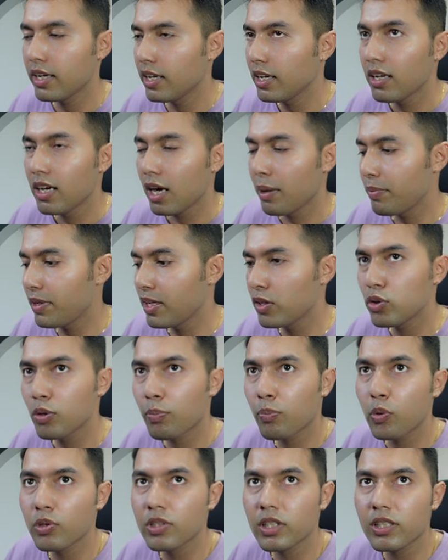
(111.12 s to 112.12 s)
अब ये जो
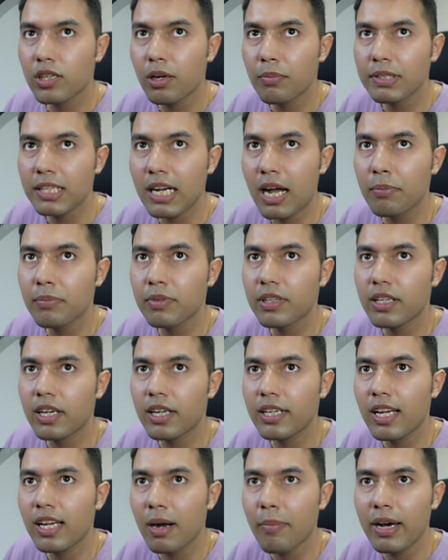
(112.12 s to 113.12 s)
प्रोजेक्ट हम काम कर रहे हैं
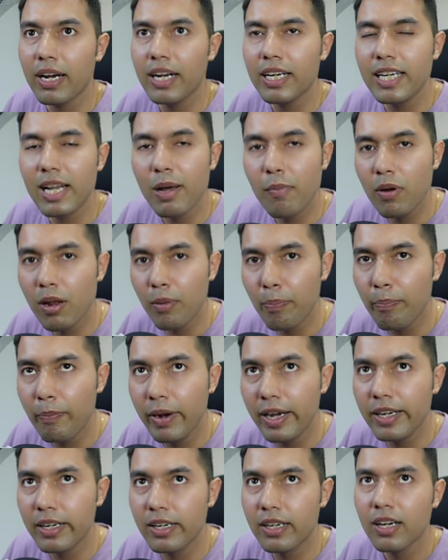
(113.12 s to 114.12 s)
ये हमारा
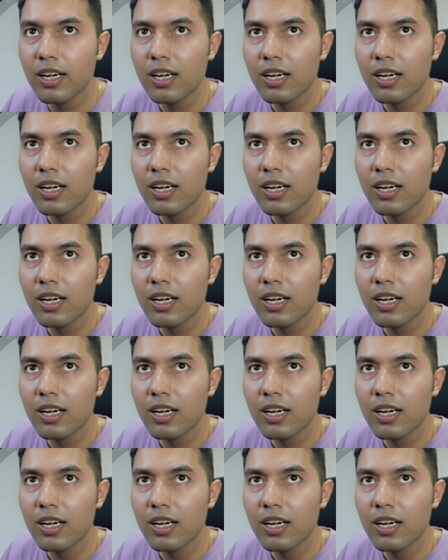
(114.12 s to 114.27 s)
डेवलपमेंट